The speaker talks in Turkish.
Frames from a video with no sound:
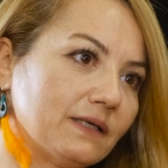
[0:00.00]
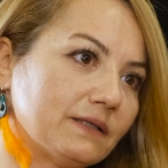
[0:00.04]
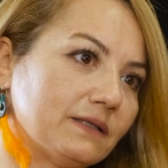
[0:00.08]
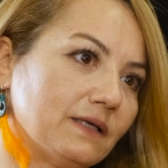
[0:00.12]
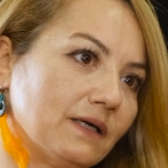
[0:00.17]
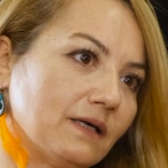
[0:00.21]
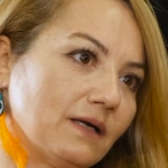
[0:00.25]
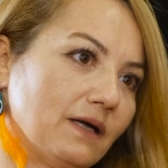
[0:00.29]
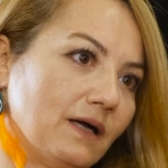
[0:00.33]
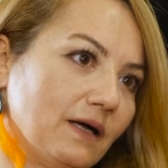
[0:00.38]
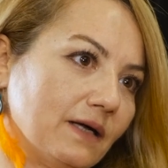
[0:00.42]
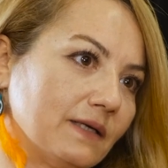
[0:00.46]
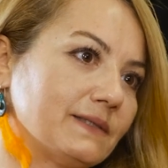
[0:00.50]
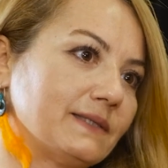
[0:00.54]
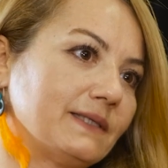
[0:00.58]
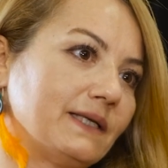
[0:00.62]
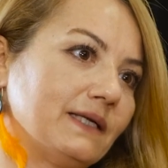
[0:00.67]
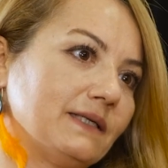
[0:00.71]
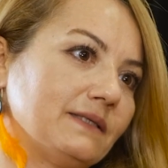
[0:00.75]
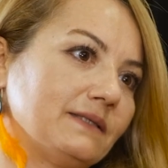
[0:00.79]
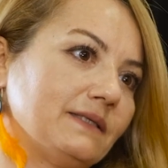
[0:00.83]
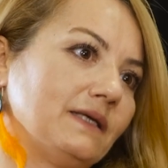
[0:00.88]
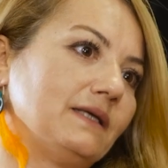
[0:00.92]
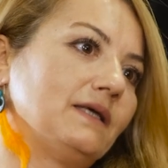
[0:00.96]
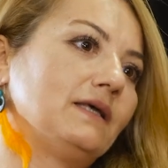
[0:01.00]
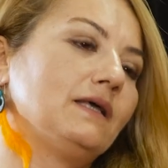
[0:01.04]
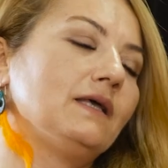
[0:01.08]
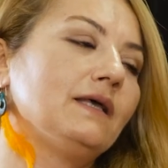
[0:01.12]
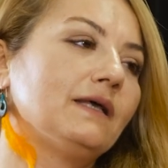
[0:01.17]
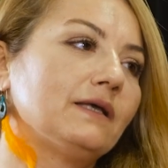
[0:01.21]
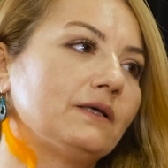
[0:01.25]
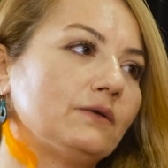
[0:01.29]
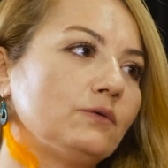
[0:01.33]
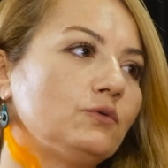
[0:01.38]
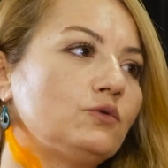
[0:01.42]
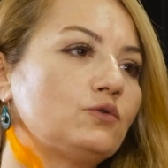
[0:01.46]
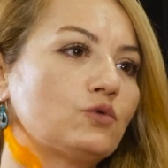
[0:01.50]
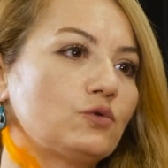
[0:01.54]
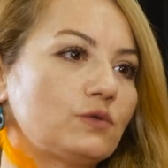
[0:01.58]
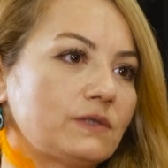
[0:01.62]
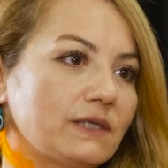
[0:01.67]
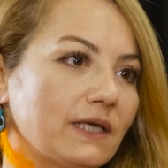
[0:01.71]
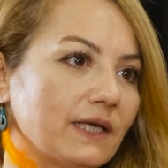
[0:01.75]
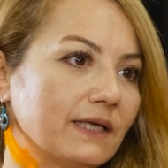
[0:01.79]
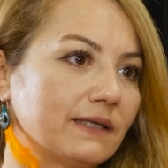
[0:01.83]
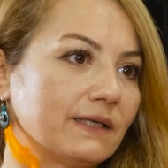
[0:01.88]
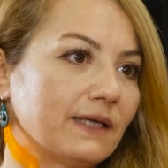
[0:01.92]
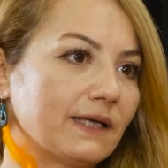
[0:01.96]
atak, anksiyete üst
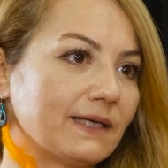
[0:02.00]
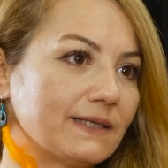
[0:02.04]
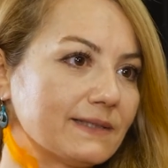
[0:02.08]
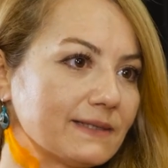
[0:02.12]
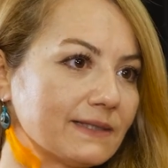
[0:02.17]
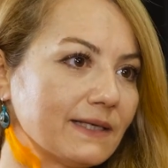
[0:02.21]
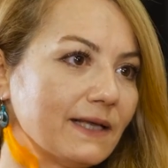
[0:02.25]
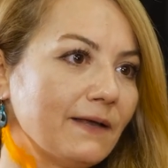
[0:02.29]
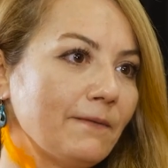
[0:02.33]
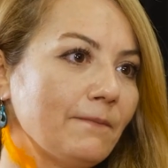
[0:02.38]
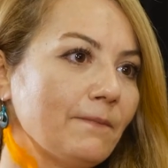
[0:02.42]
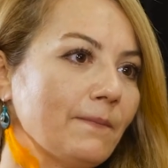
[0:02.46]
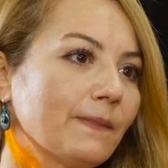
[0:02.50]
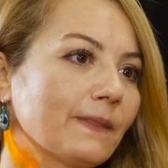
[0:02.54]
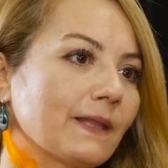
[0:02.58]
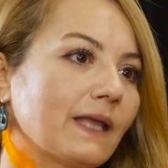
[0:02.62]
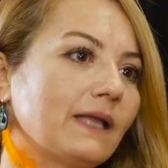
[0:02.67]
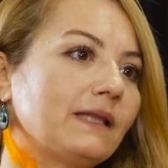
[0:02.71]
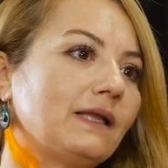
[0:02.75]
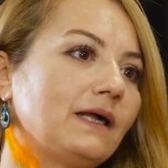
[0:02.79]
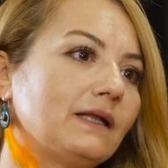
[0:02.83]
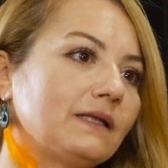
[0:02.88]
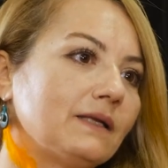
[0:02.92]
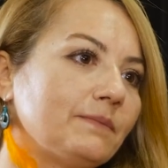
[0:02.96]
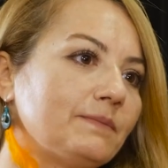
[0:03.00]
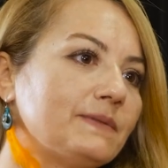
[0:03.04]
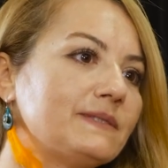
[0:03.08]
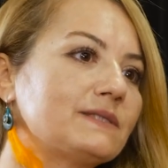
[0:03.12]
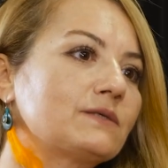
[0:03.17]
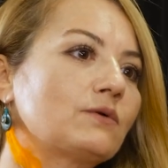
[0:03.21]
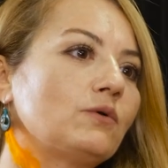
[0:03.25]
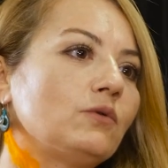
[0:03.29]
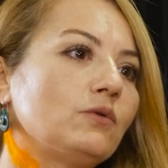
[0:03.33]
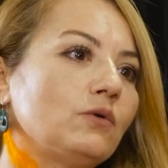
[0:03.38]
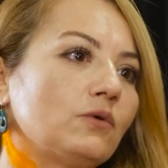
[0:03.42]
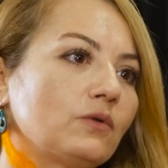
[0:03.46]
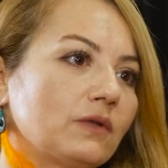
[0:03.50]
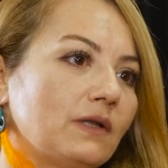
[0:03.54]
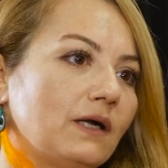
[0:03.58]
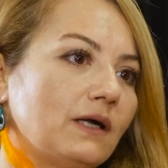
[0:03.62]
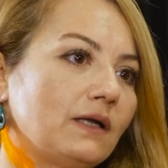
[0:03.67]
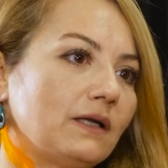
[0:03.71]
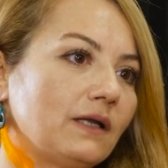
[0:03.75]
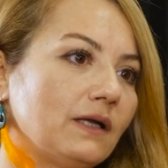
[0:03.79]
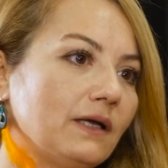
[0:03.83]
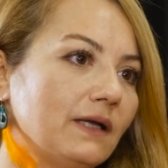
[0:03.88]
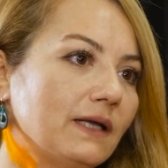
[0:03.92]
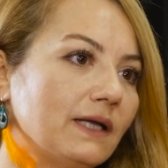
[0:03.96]
düzeydeyse genelde
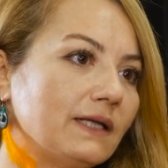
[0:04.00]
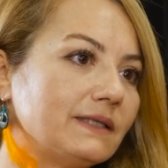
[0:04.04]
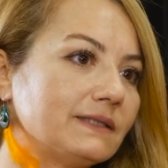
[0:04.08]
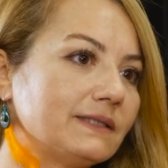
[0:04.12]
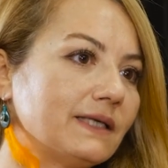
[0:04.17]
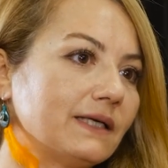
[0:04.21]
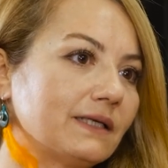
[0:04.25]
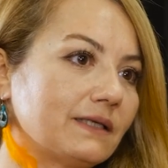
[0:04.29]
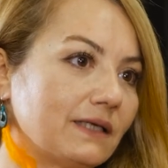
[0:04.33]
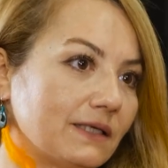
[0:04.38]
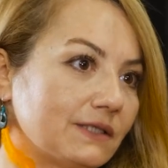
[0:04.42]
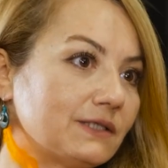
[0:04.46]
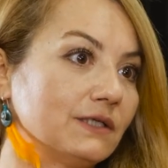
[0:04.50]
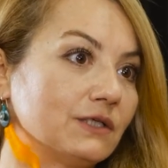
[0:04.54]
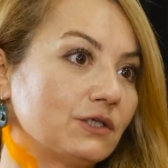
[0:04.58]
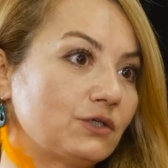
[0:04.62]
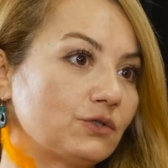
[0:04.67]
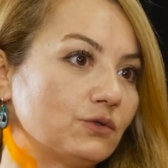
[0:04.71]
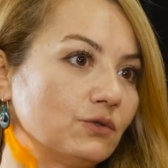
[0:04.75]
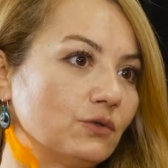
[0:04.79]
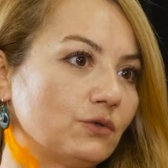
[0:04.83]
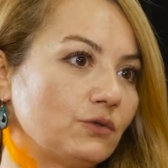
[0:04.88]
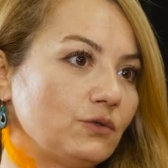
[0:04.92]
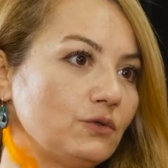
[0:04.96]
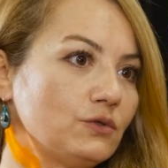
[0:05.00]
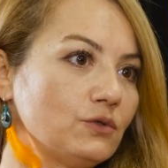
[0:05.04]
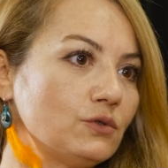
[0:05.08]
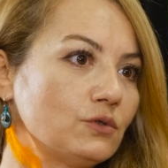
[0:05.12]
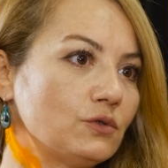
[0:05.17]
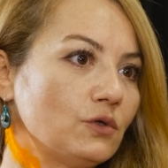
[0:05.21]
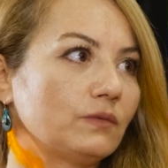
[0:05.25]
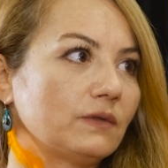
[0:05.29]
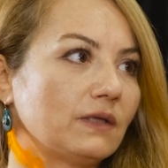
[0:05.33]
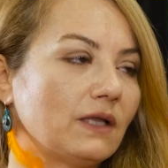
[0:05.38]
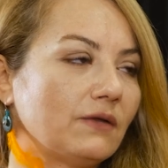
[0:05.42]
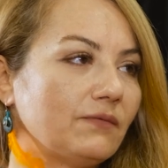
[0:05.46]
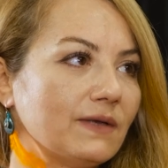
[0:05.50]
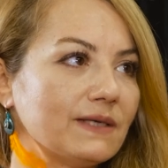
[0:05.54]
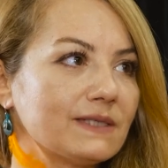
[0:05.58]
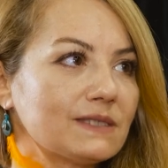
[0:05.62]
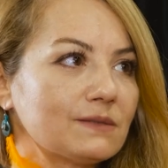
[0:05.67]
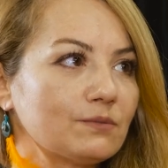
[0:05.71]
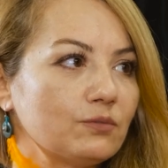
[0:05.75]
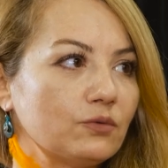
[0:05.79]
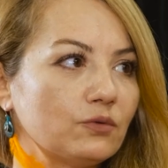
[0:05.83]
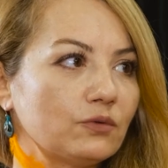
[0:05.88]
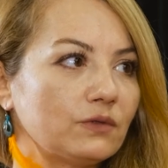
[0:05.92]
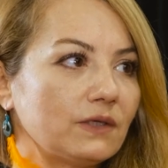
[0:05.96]
psikologlarla entegre çalışıyoruz.
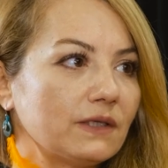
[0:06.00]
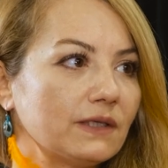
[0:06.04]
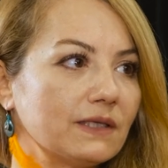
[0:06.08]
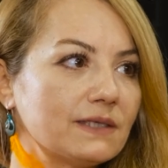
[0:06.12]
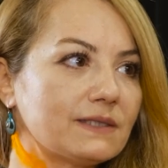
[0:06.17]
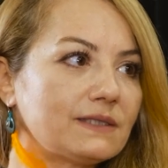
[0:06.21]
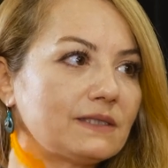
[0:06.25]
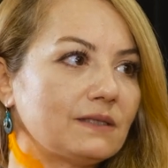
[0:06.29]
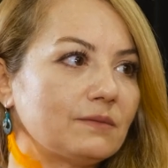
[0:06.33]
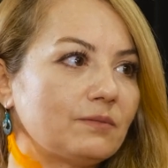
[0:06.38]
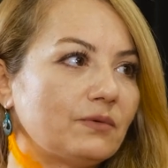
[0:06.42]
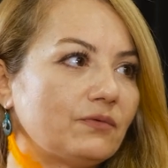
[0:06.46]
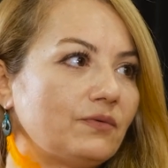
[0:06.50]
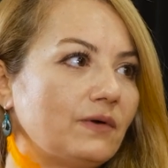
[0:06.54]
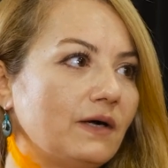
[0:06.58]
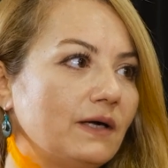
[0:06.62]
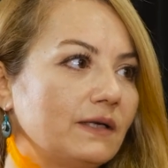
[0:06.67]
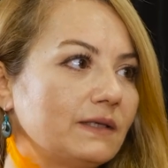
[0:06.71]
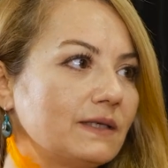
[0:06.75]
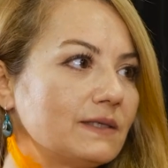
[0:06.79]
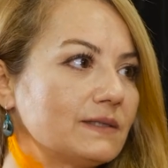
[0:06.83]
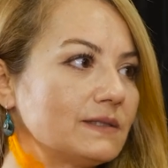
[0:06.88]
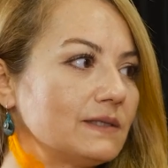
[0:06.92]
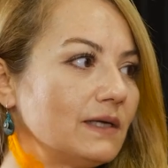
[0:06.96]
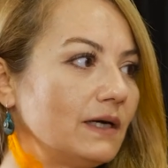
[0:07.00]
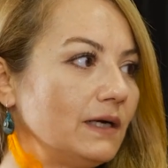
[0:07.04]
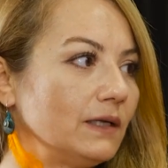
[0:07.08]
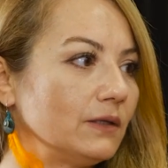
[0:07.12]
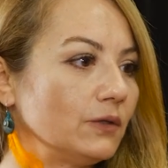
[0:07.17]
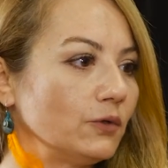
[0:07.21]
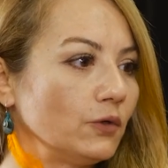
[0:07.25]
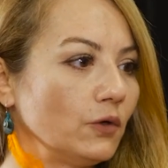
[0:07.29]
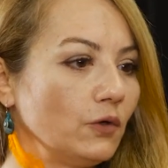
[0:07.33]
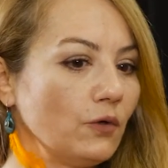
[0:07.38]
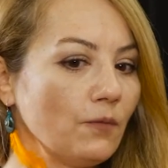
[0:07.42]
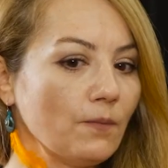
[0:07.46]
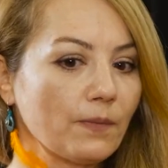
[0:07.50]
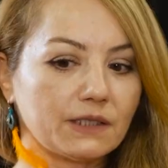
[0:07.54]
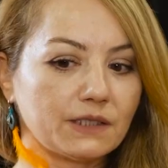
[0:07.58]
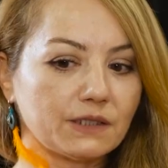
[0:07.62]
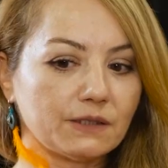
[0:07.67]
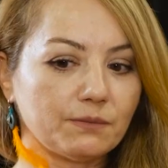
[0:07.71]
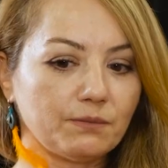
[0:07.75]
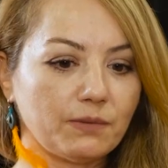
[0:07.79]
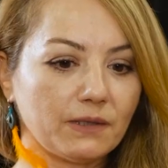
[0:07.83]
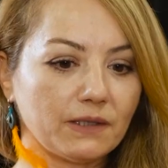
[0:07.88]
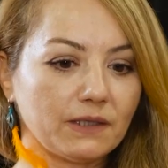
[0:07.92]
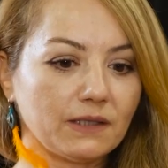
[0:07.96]
Nefes burada nasıl bir fayda sağlıyor?
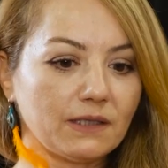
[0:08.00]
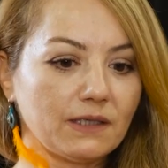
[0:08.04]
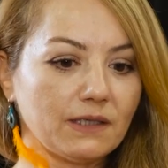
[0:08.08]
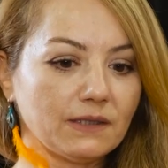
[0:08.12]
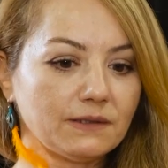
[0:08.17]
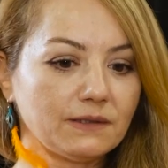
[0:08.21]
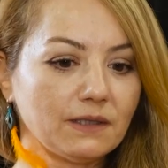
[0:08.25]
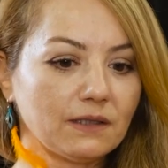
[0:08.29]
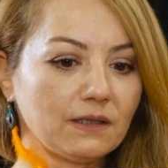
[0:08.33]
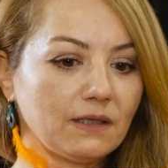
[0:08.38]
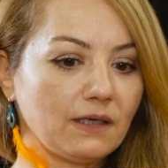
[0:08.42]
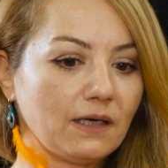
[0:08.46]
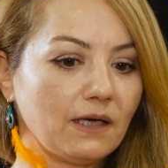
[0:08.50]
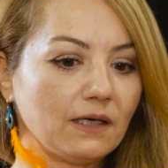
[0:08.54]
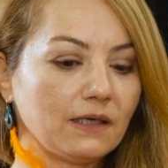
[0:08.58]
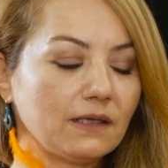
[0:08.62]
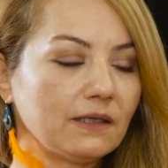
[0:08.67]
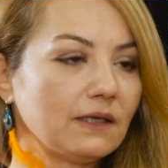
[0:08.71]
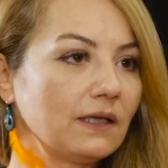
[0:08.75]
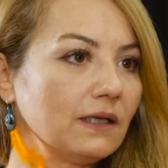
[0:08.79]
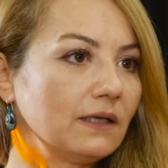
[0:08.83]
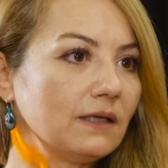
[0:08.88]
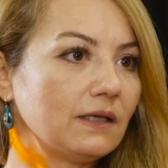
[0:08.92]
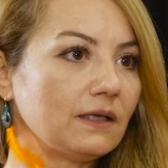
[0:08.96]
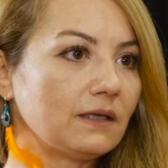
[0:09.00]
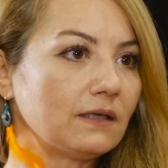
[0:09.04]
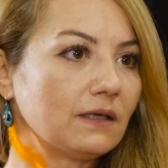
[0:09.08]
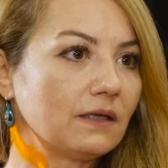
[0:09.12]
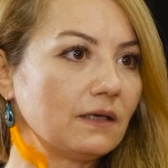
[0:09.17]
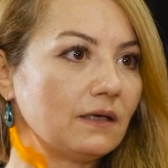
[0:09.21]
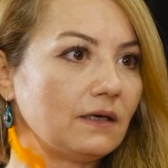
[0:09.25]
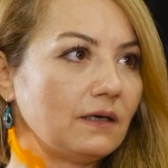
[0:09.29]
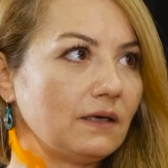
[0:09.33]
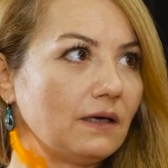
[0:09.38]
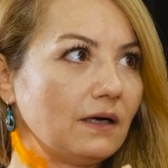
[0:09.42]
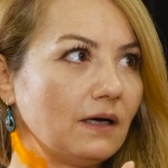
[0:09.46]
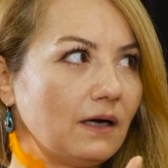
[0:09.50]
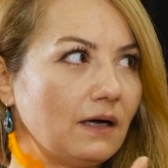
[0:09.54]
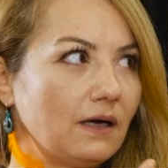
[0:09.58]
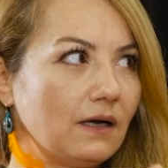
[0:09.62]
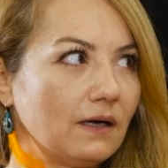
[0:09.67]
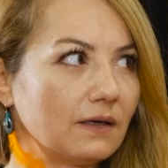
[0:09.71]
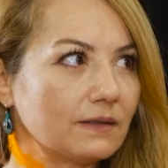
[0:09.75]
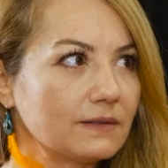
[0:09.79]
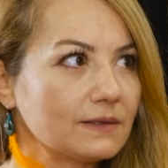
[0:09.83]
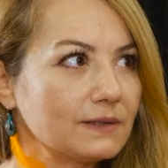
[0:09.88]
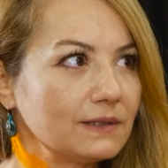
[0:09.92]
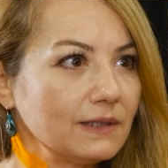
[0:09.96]
Panik atak halinde ya da
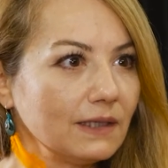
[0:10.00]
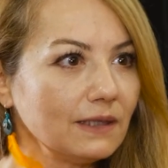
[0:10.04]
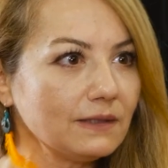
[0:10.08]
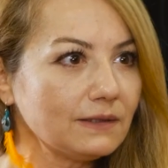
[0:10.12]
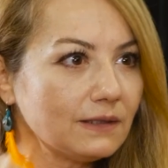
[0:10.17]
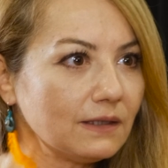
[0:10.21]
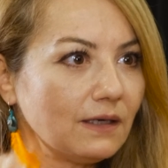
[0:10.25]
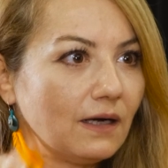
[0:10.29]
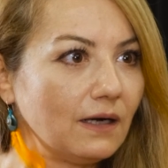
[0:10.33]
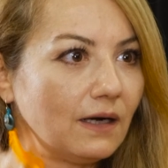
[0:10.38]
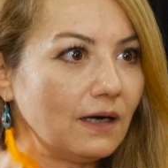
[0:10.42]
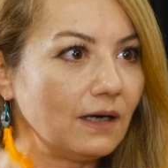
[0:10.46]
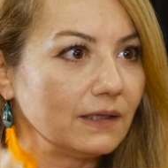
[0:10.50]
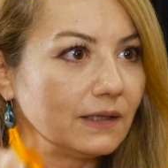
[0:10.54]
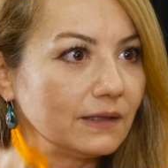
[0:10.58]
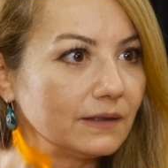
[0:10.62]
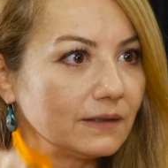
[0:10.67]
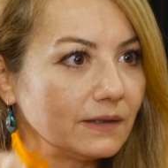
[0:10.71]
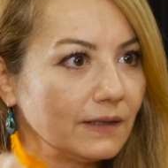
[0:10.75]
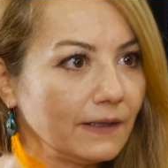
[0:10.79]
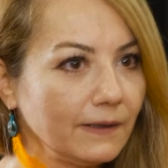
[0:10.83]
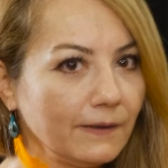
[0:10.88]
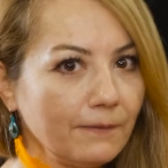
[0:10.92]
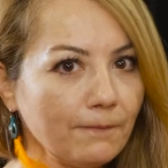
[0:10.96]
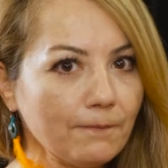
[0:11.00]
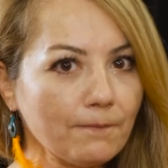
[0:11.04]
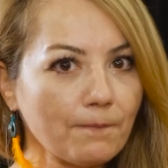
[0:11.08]
anksiyete halinde